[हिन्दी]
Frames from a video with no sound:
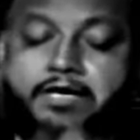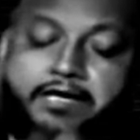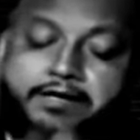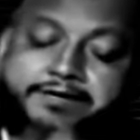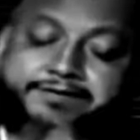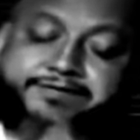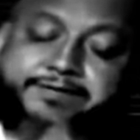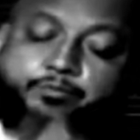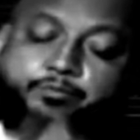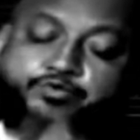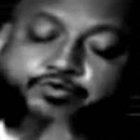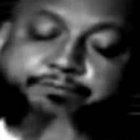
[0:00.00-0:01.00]
अगर सब
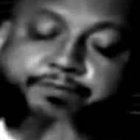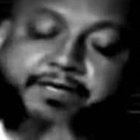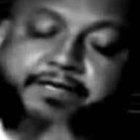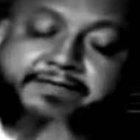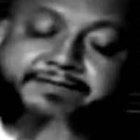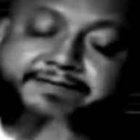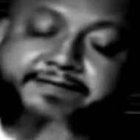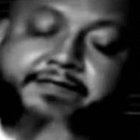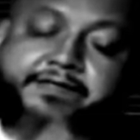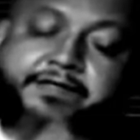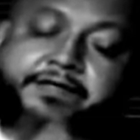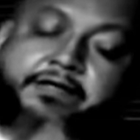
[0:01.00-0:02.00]
कुछ पहले से
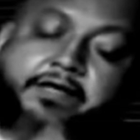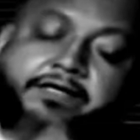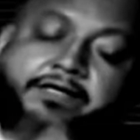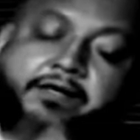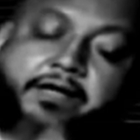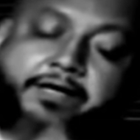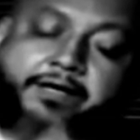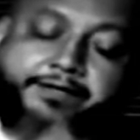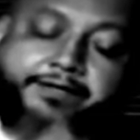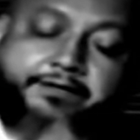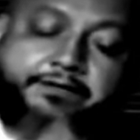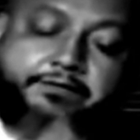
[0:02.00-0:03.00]
ही लिखा लिखाया
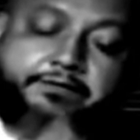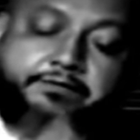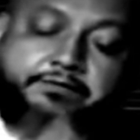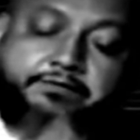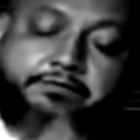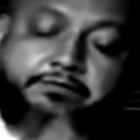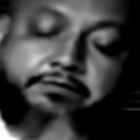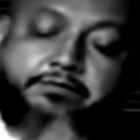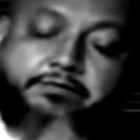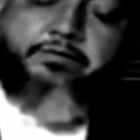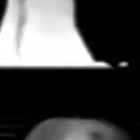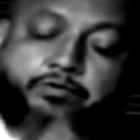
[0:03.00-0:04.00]
है
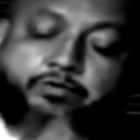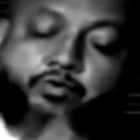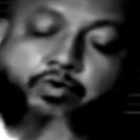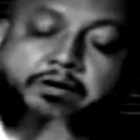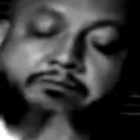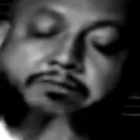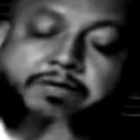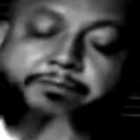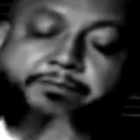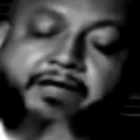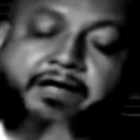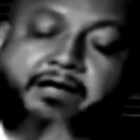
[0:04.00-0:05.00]
तो हम
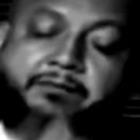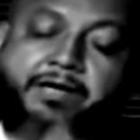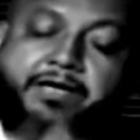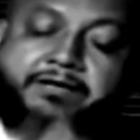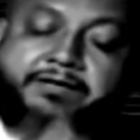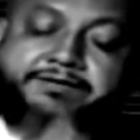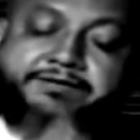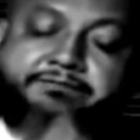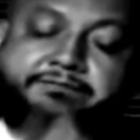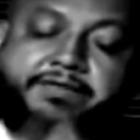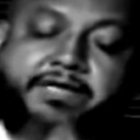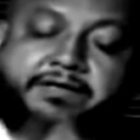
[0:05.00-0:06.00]
अपने आमाल के
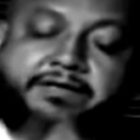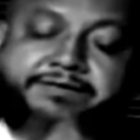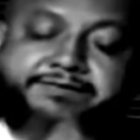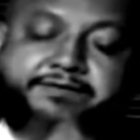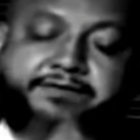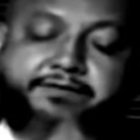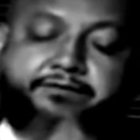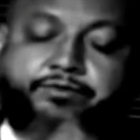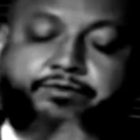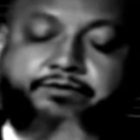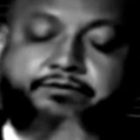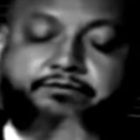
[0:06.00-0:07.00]
जिम्मेदार किस तरह हुए